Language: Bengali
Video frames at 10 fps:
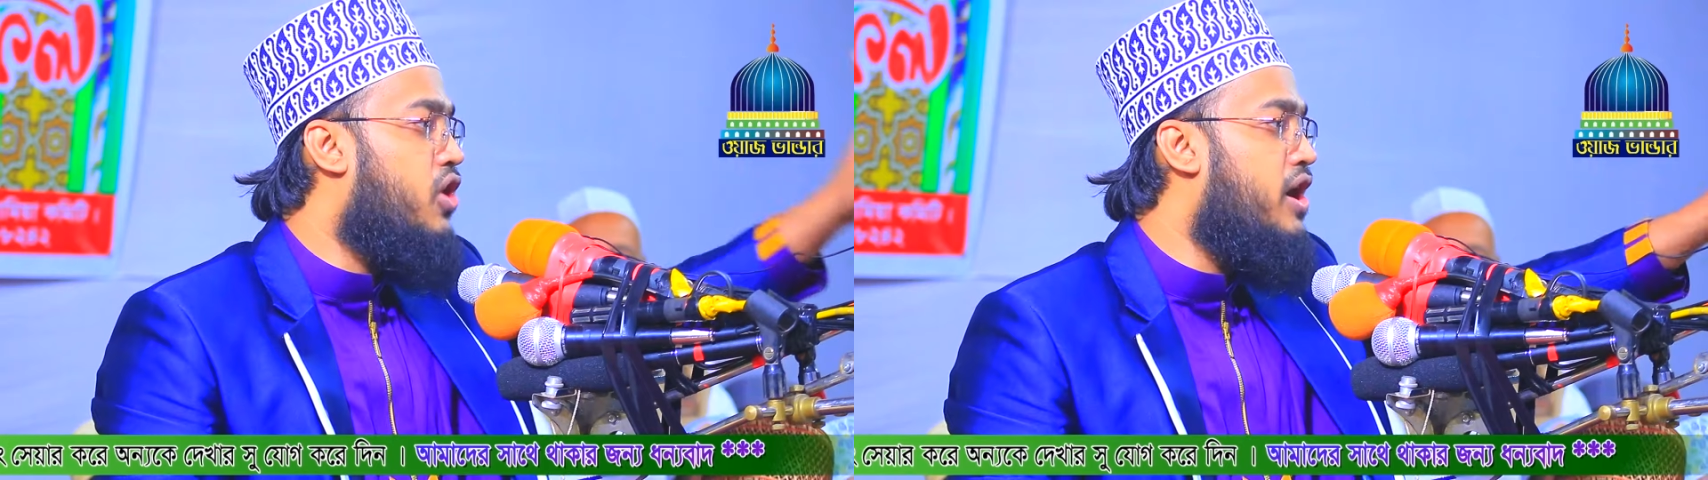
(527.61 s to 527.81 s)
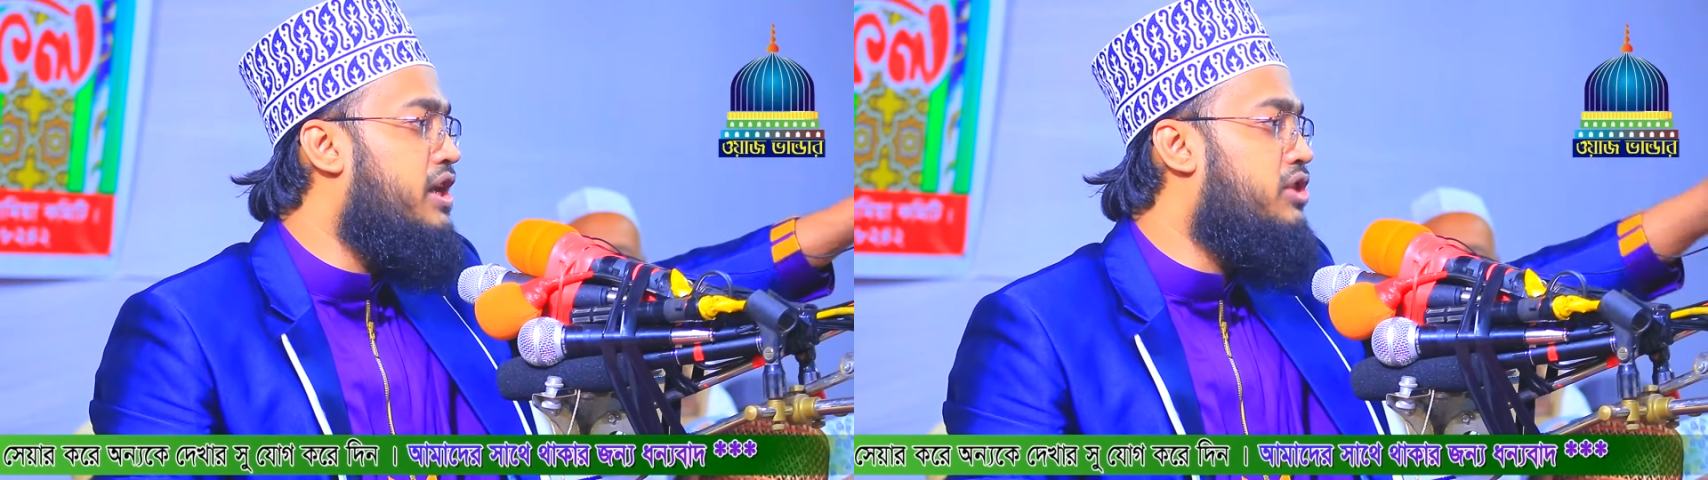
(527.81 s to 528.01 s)

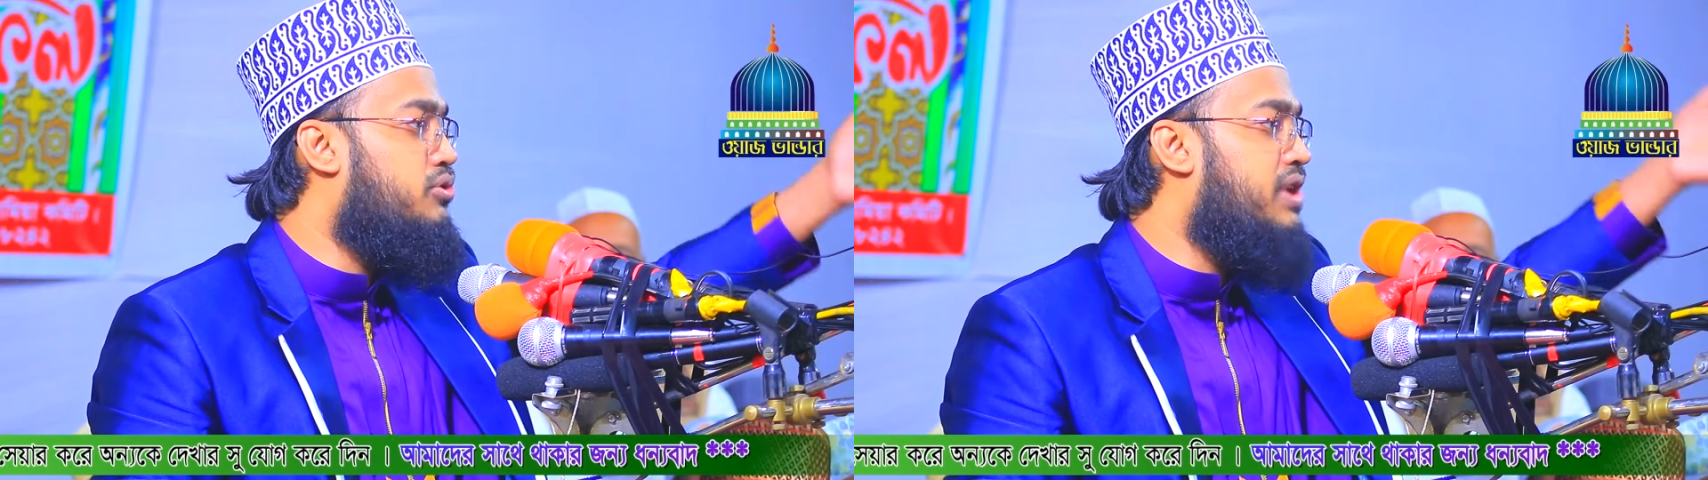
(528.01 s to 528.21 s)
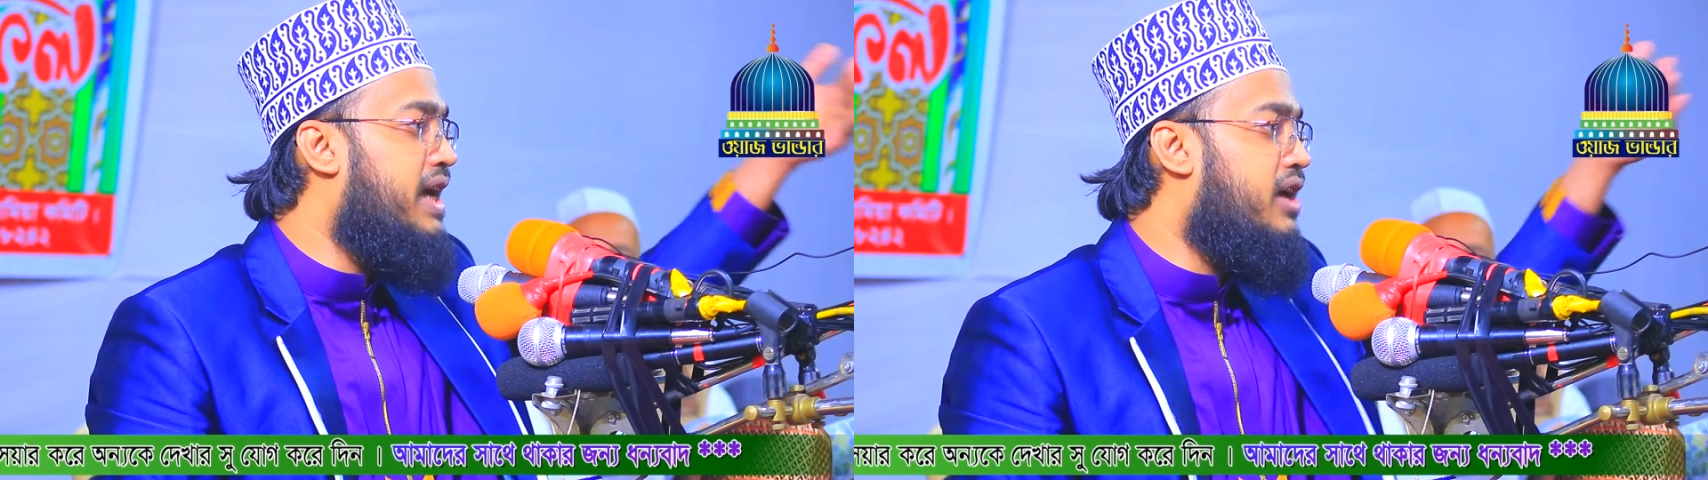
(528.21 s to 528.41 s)
ছয়
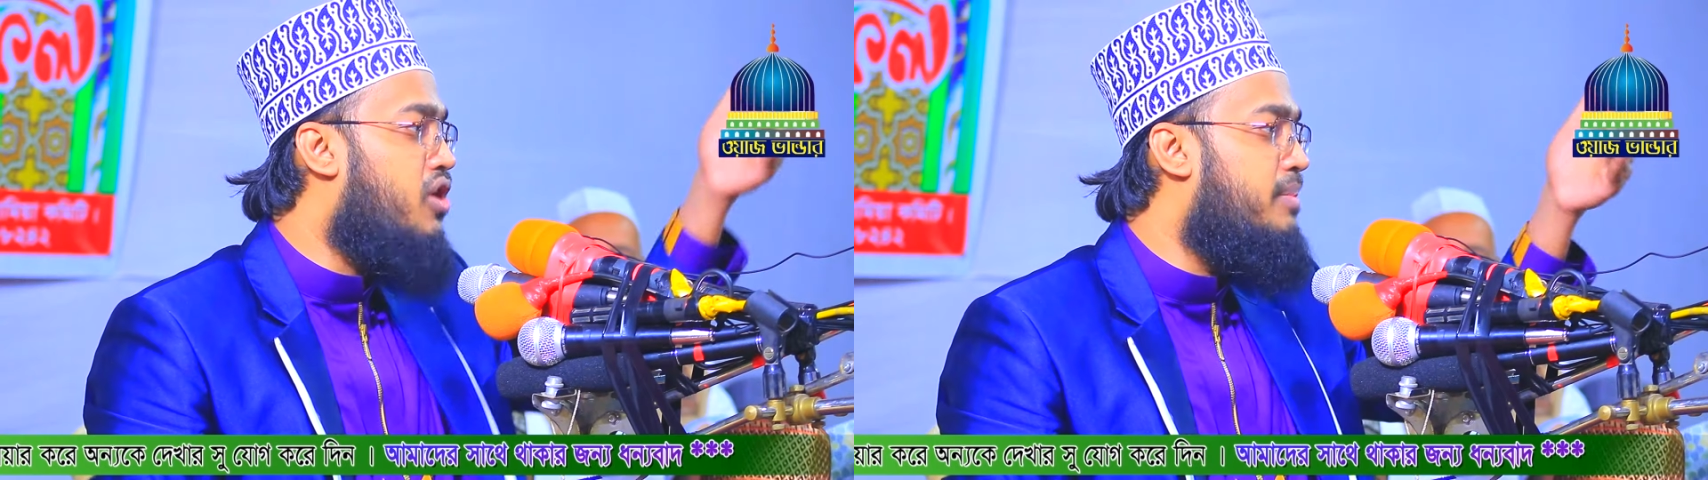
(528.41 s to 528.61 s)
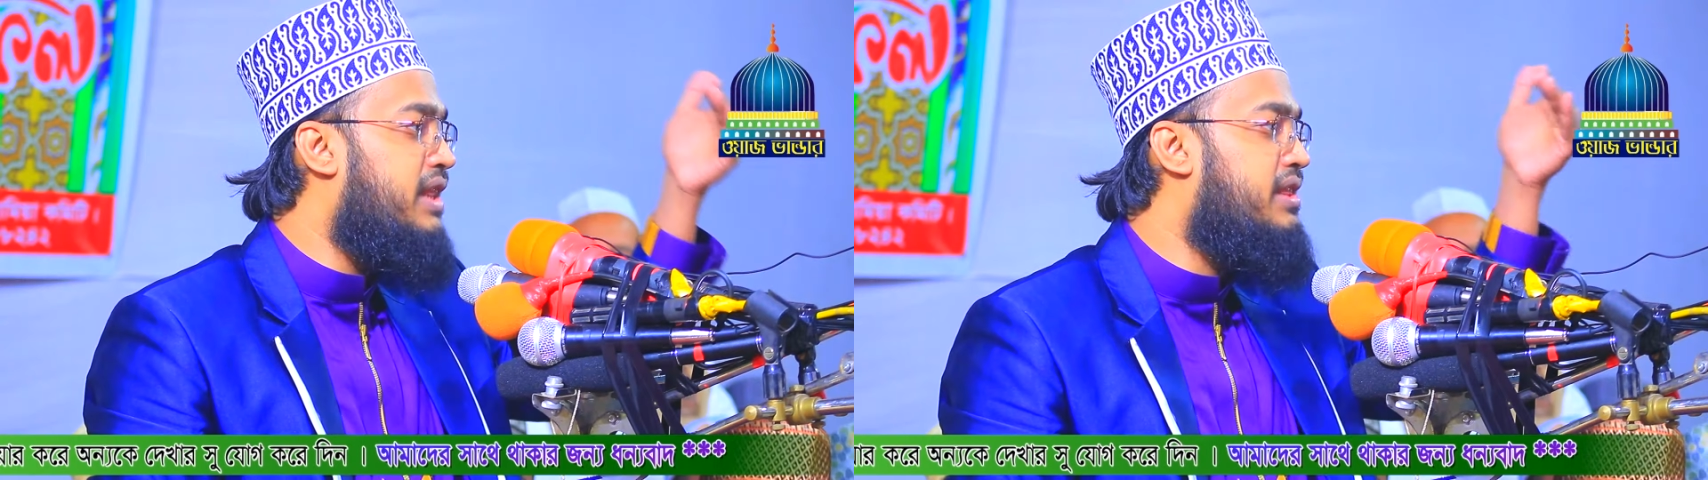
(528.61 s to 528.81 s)
ঋতু থেকে
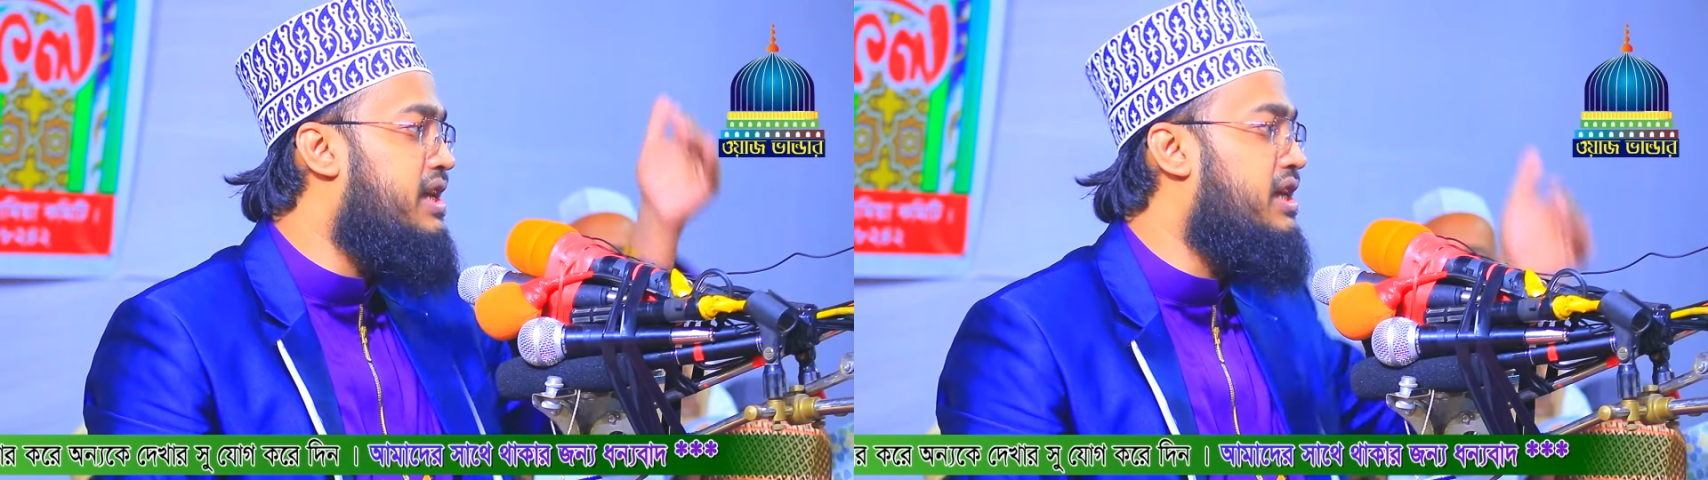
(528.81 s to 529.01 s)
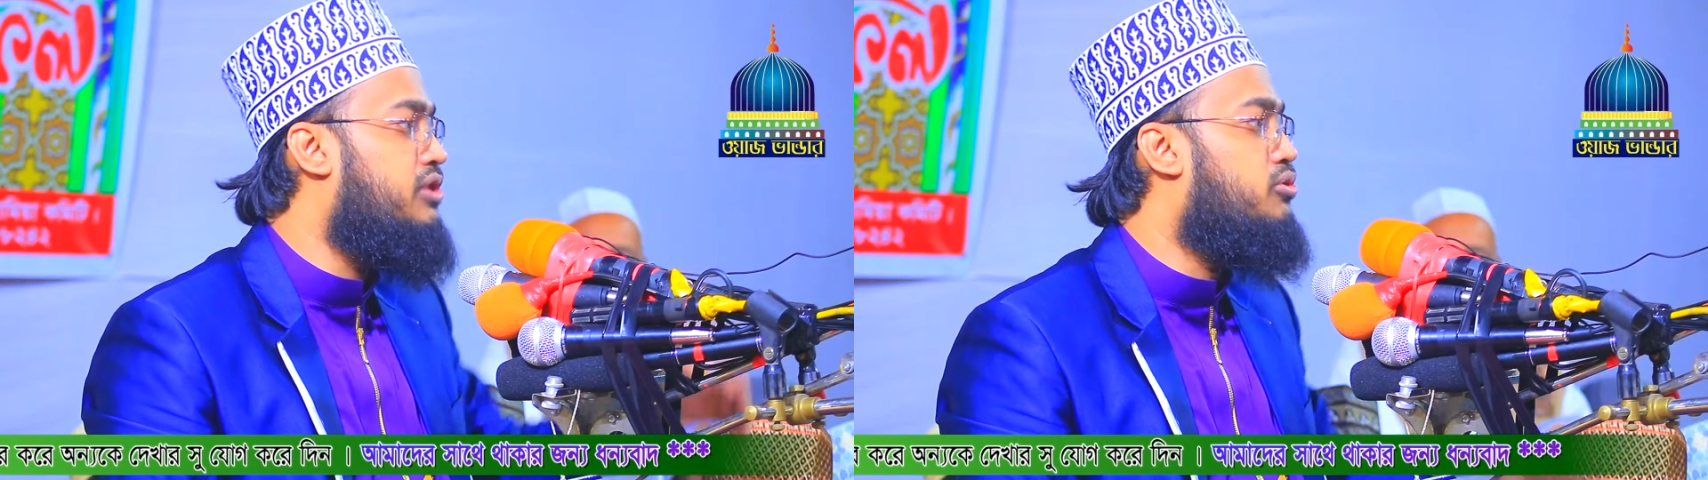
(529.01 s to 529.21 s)
কমে তিন